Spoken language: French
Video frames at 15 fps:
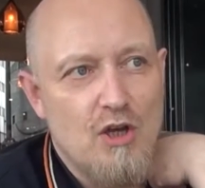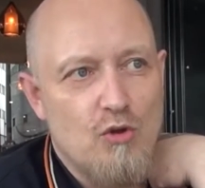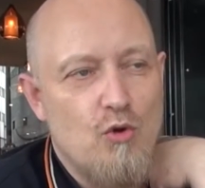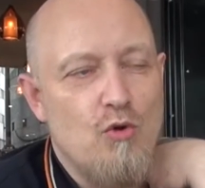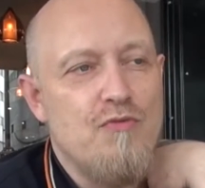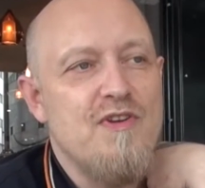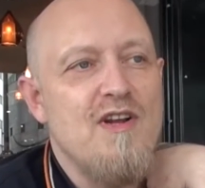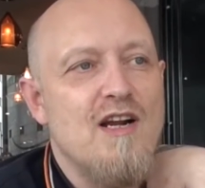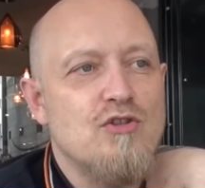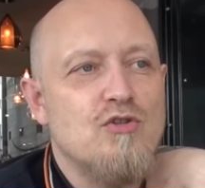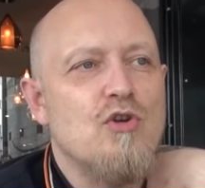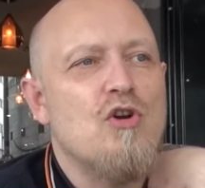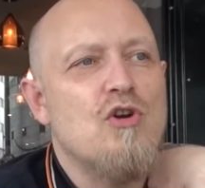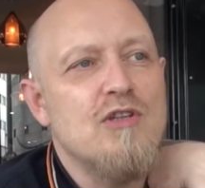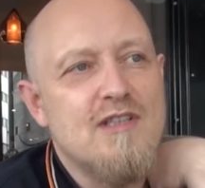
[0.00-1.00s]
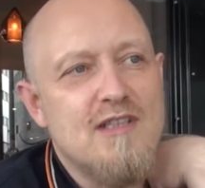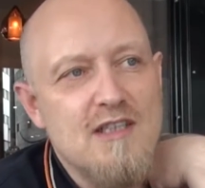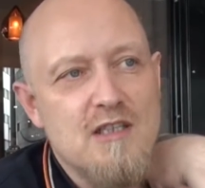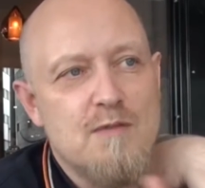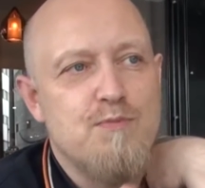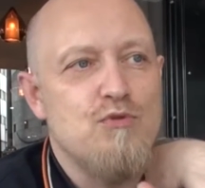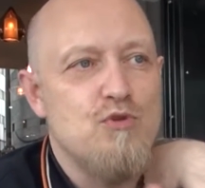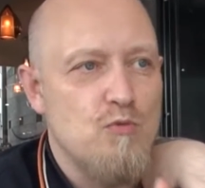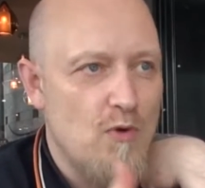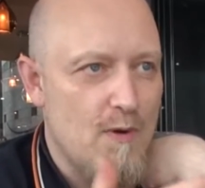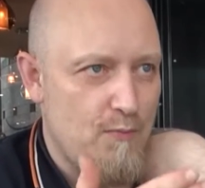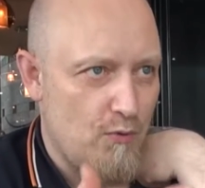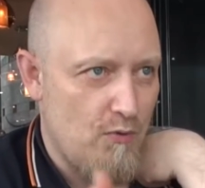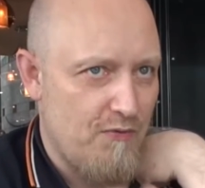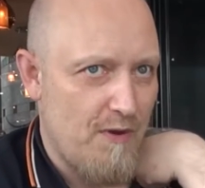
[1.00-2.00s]
que le village se cotise plus ou moins
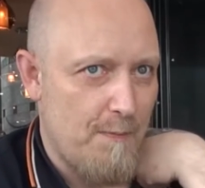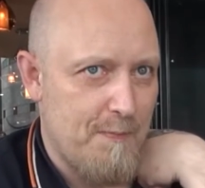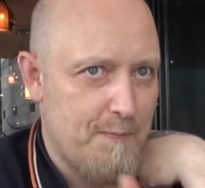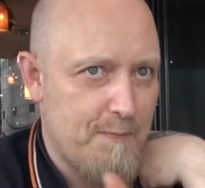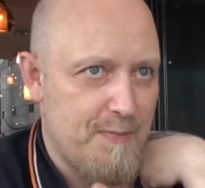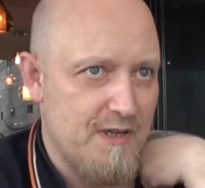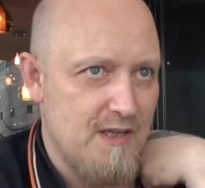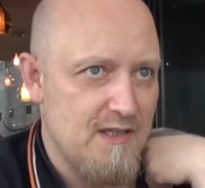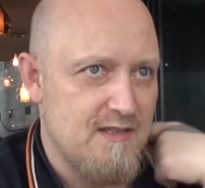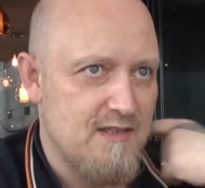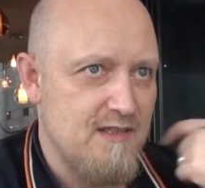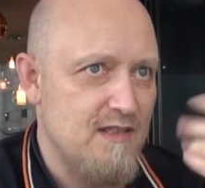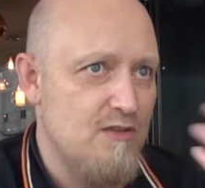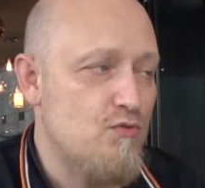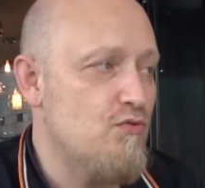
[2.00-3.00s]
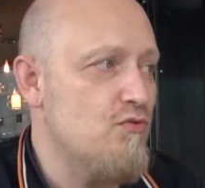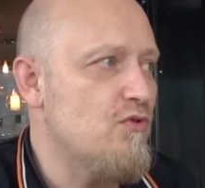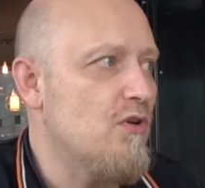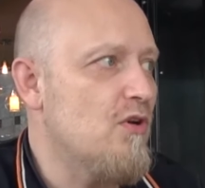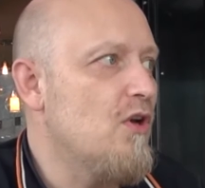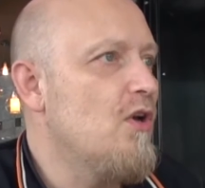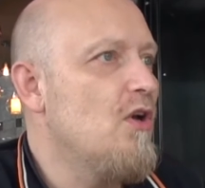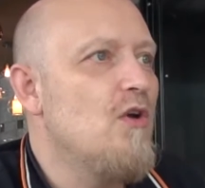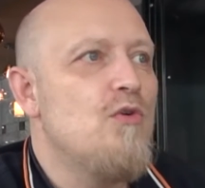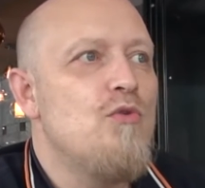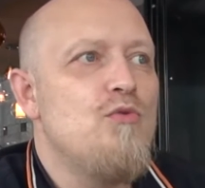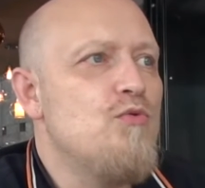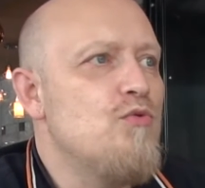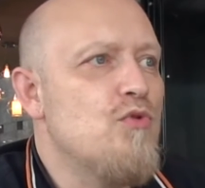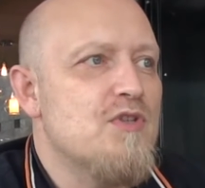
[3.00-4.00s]
pour lui faire payer ses études,
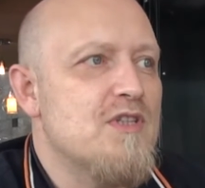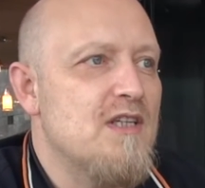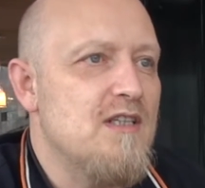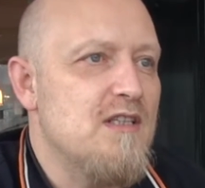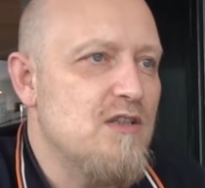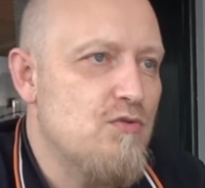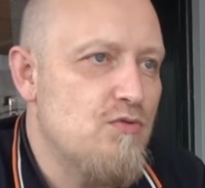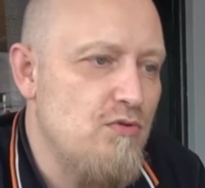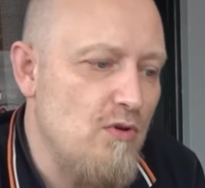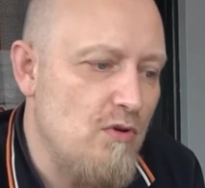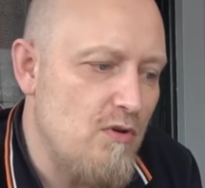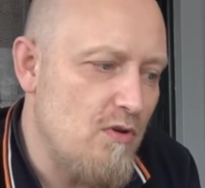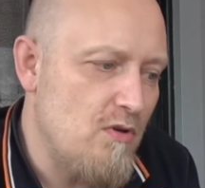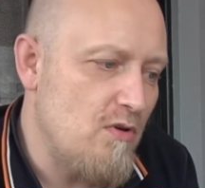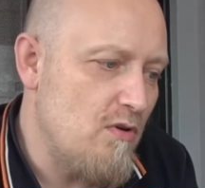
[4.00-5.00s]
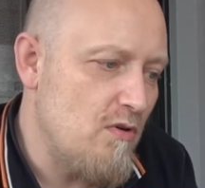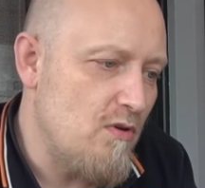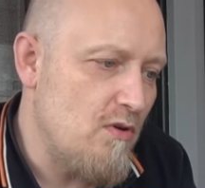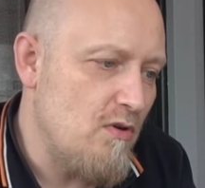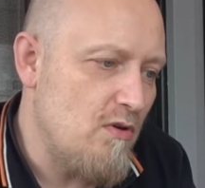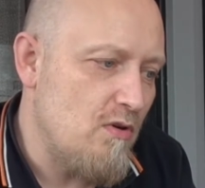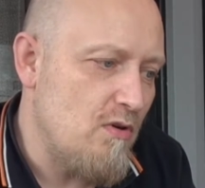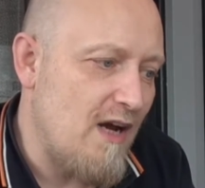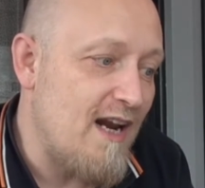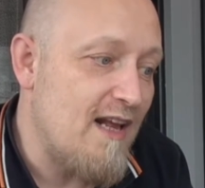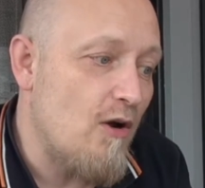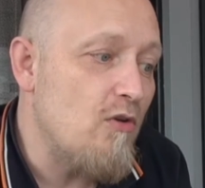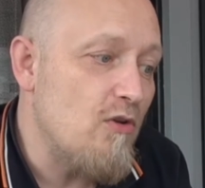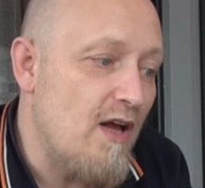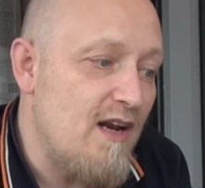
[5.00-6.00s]
une ou deux années d'études, euh, à, la,
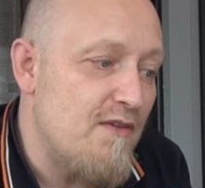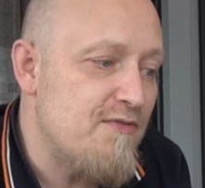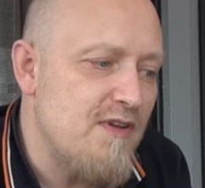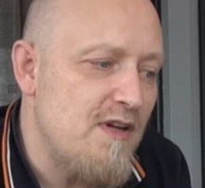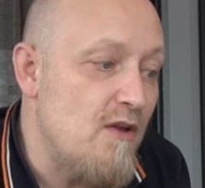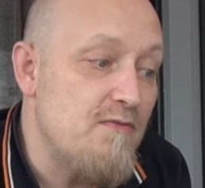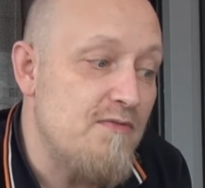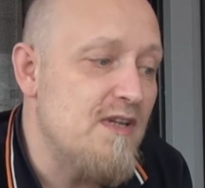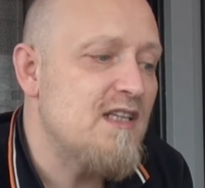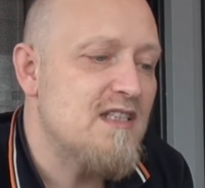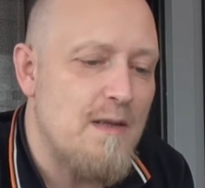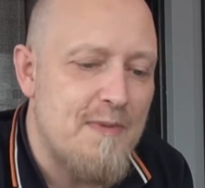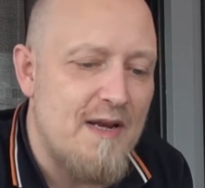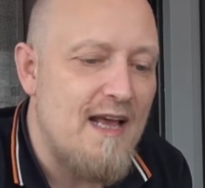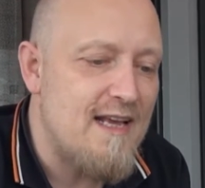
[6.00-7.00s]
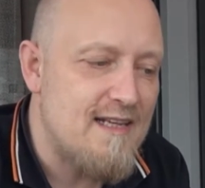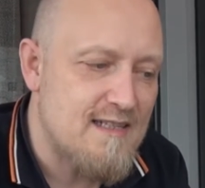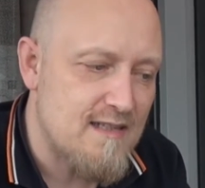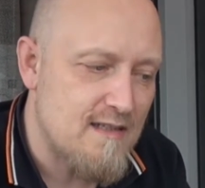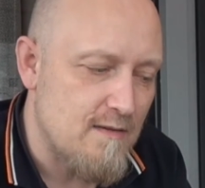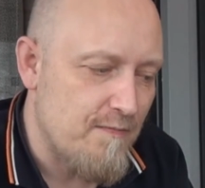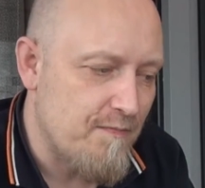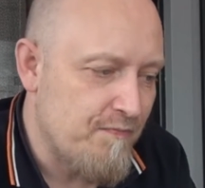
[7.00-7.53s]
à la ville, à une ville qui s'appelle S.